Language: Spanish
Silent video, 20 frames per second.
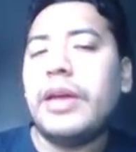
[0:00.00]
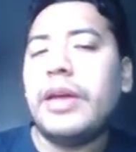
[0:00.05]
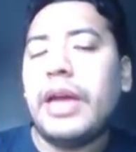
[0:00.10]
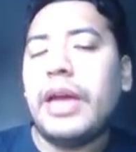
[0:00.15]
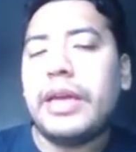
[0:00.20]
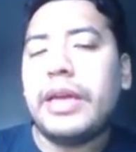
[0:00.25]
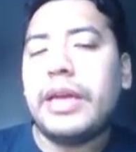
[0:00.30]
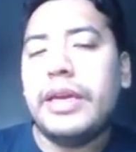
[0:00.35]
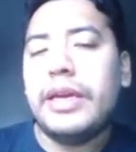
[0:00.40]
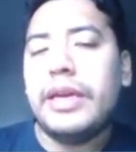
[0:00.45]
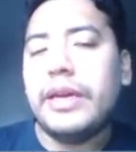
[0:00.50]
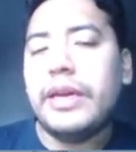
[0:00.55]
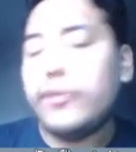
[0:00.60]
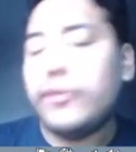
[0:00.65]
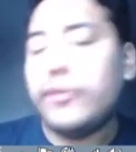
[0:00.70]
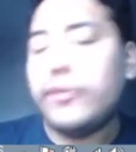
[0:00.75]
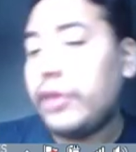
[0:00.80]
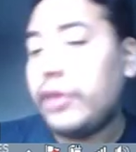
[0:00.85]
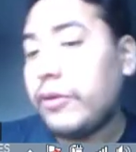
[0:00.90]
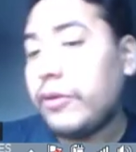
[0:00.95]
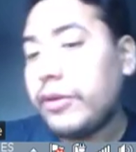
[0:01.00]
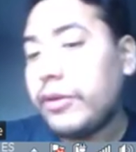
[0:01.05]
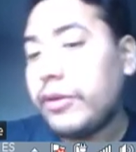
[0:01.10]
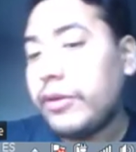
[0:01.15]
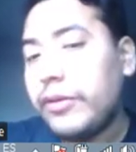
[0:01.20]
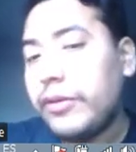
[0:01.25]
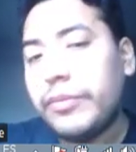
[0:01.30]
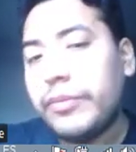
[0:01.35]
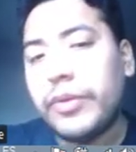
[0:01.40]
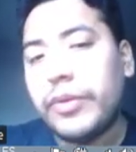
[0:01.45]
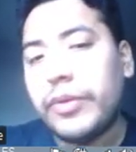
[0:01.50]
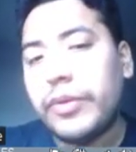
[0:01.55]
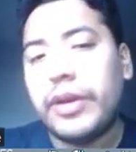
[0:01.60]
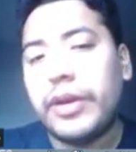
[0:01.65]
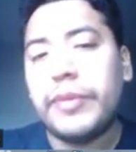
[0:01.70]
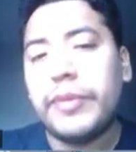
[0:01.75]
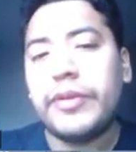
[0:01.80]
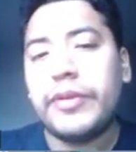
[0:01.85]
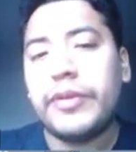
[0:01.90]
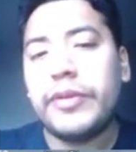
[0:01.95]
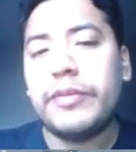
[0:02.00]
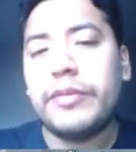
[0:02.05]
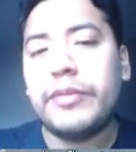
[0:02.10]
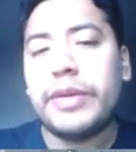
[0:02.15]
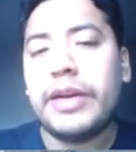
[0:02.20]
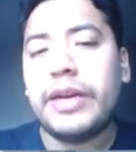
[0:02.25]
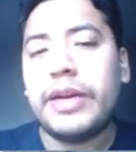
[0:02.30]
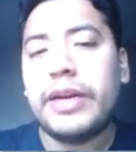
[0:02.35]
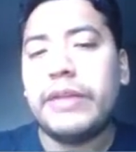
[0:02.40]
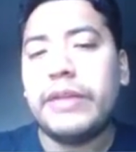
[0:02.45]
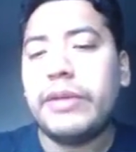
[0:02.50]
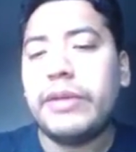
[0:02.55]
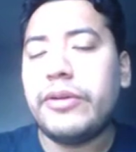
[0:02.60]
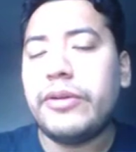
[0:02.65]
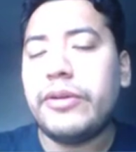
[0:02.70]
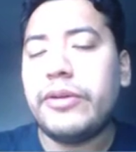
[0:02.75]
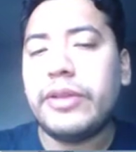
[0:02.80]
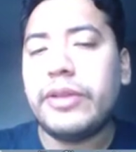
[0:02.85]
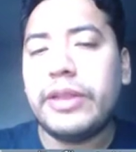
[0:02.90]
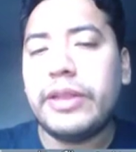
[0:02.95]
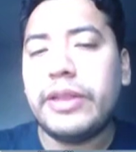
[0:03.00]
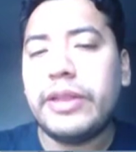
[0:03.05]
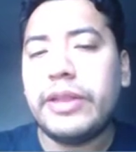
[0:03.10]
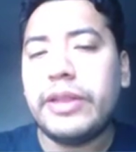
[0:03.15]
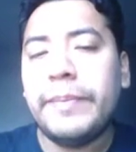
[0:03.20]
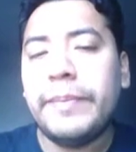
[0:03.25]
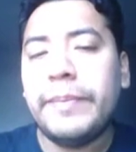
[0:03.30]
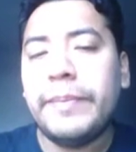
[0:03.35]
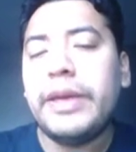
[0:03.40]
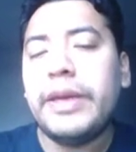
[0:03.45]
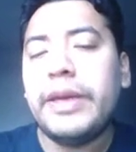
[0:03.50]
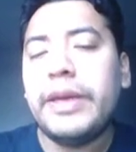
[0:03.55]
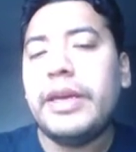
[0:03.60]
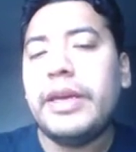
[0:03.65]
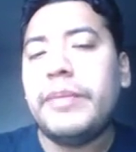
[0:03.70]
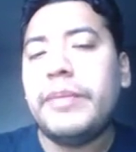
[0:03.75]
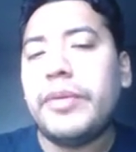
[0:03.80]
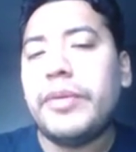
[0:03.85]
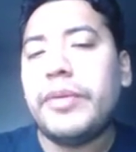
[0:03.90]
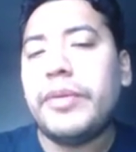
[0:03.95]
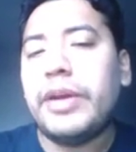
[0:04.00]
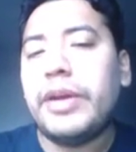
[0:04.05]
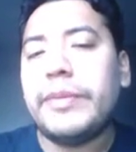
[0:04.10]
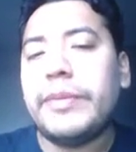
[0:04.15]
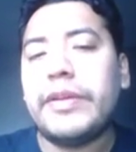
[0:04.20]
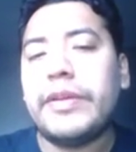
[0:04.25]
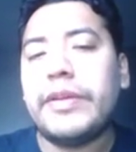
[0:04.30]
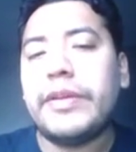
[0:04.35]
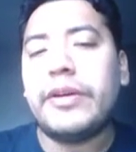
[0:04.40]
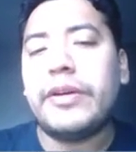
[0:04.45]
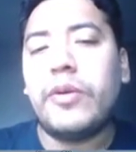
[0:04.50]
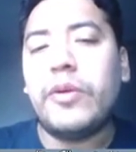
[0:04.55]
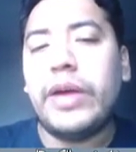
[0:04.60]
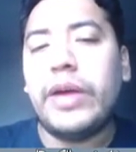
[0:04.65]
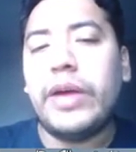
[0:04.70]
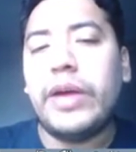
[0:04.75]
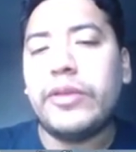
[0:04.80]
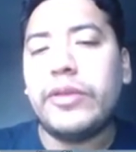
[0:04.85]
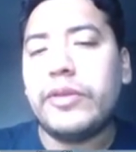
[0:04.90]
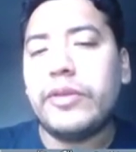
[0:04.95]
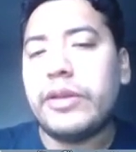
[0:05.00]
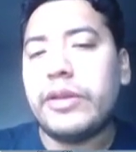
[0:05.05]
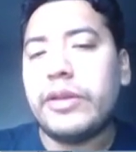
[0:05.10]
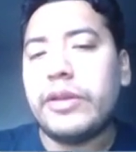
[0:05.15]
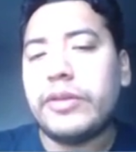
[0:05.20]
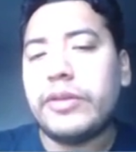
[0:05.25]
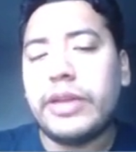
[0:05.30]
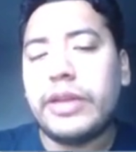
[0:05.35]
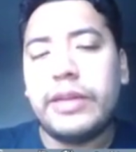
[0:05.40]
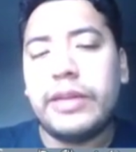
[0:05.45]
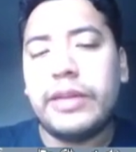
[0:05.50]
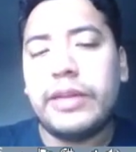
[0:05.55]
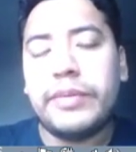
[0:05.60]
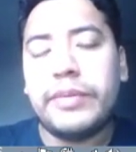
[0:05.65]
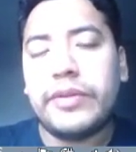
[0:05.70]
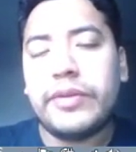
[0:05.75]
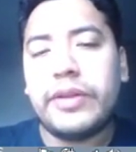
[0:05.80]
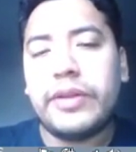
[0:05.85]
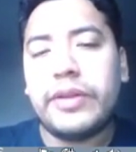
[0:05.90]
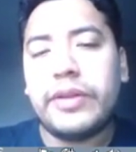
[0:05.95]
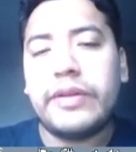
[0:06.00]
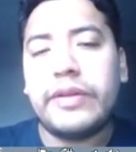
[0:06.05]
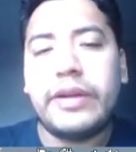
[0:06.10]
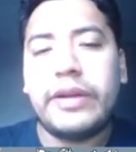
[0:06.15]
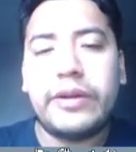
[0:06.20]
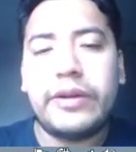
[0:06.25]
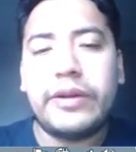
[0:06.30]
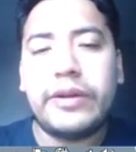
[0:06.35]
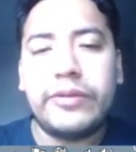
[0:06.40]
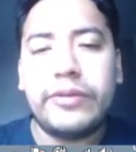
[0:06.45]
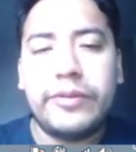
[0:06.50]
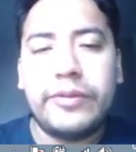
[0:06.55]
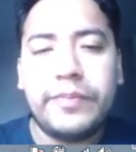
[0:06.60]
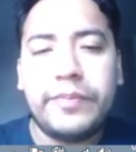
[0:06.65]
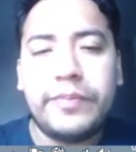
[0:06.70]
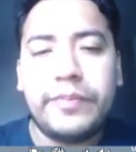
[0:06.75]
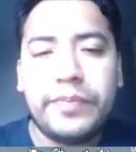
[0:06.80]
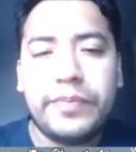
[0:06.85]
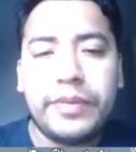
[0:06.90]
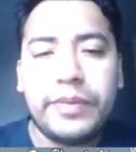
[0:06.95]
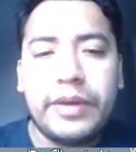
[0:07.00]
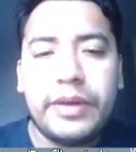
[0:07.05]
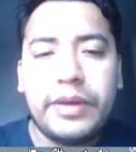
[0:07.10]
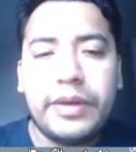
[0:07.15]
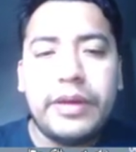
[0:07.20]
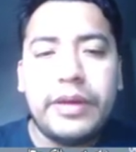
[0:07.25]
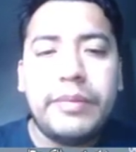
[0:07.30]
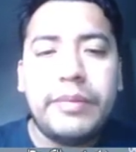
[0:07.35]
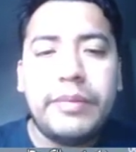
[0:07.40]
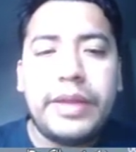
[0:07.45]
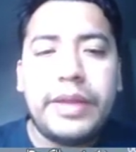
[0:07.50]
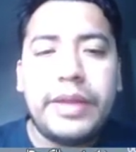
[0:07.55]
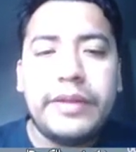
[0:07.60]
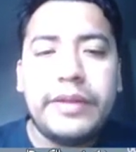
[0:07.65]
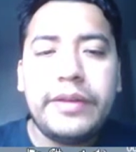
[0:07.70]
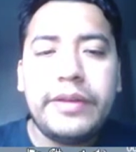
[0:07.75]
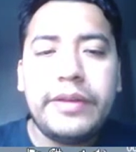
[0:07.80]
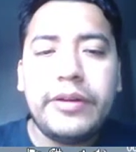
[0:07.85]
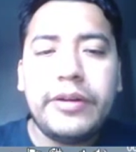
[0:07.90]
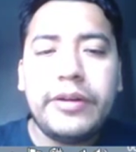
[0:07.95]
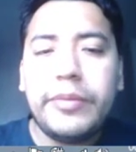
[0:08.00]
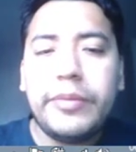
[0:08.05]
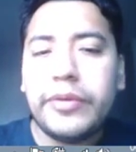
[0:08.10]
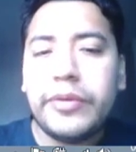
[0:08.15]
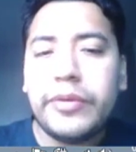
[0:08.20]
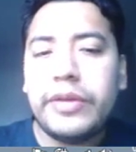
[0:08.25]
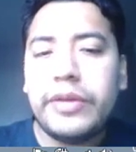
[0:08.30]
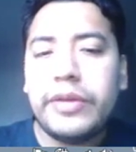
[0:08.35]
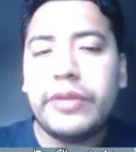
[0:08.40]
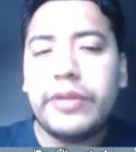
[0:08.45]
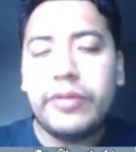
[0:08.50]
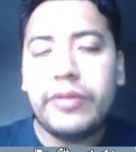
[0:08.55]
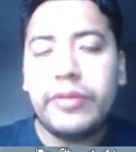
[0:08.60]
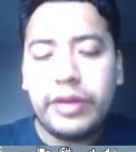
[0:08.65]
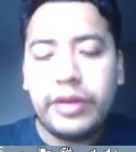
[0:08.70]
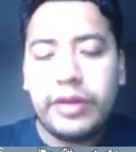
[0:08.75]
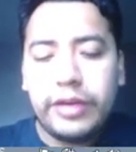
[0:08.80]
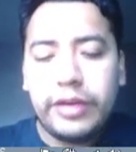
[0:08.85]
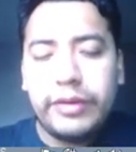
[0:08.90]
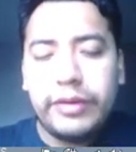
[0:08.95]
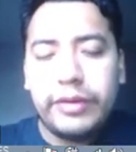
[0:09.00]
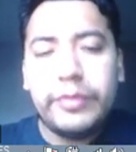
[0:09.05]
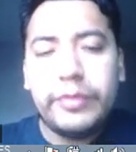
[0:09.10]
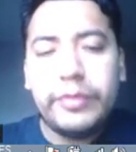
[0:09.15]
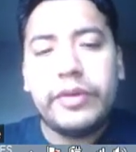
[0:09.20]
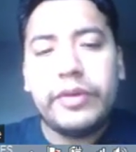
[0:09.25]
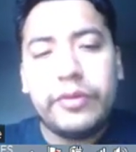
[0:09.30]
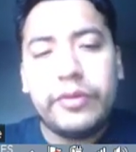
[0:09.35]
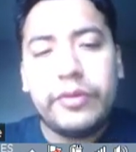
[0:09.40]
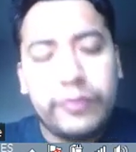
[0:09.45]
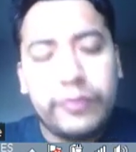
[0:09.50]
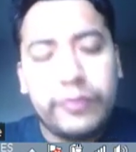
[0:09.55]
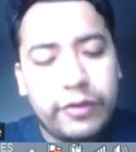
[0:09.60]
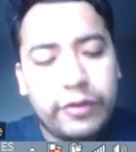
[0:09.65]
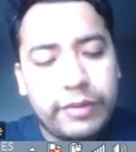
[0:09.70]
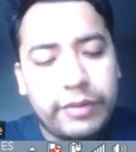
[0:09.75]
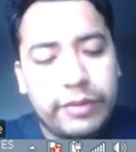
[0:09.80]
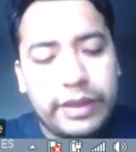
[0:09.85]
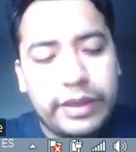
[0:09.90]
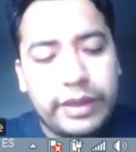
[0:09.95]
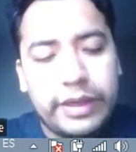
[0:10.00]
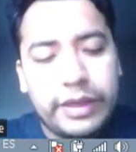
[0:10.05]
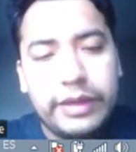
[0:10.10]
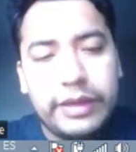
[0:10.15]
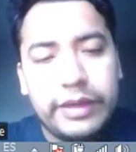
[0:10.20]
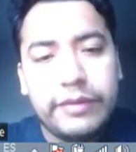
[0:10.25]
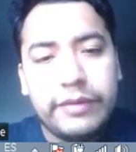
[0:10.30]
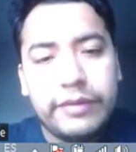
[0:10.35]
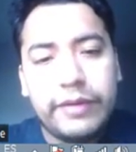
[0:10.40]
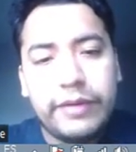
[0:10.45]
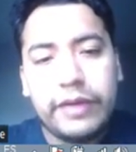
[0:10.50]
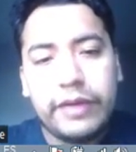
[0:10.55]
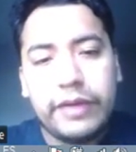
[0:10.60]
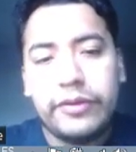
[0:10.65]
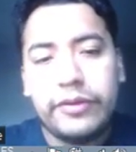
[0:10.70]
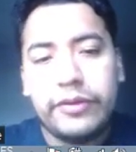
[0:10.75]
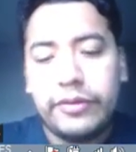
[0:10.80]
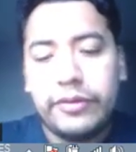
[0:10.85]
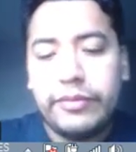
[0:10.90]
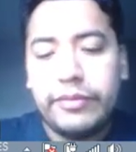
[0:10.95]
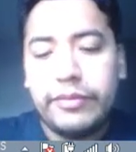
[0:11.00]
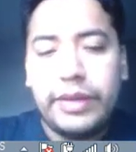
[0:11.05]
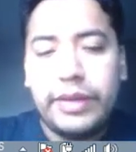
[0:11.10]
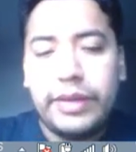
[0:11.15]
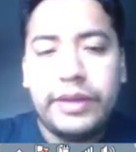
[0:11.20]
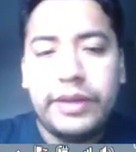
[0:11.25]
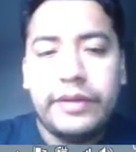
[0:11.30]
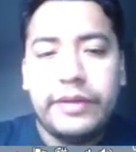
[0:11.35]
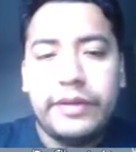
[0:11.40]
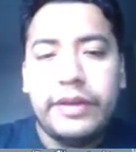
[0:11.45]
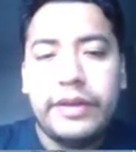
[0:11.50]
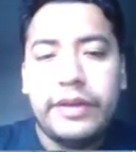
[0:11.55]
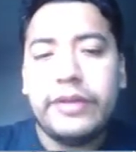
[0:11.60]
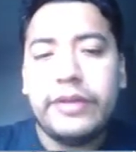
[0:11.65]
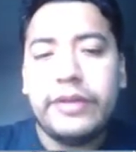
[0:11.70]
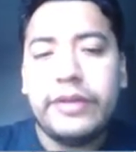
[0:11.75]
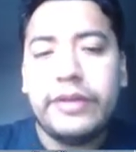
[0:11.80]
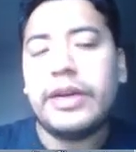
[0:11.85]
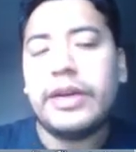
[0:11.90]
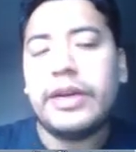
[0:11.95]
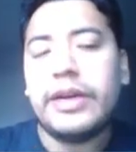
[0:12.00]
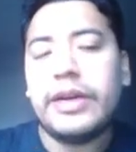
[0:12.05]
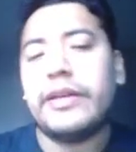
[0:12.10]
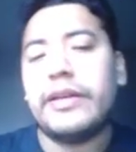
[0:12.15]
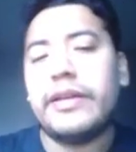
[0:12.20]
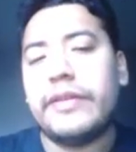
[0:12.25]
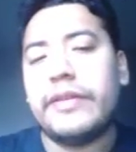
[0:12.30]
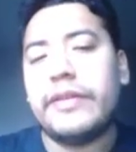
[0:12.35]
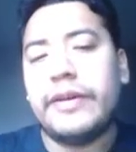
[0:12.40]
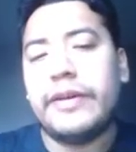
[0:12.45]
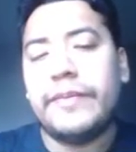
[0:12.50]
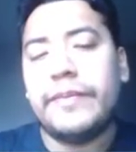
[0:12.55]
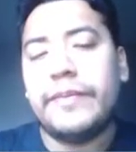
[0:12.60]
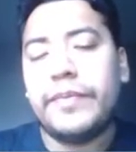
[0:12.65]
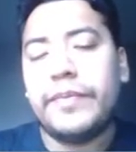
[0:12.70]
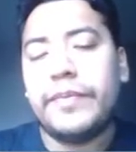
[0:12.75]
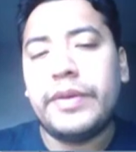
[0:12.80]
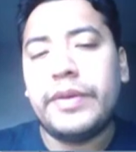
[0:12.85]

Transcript: Aquí es una ecuación, podríamos despejar el valor de t y podríamos saber cuánto es el total de personas en la reunión. 25% lo escribimos en su forma de fracción, 25 de cada 100.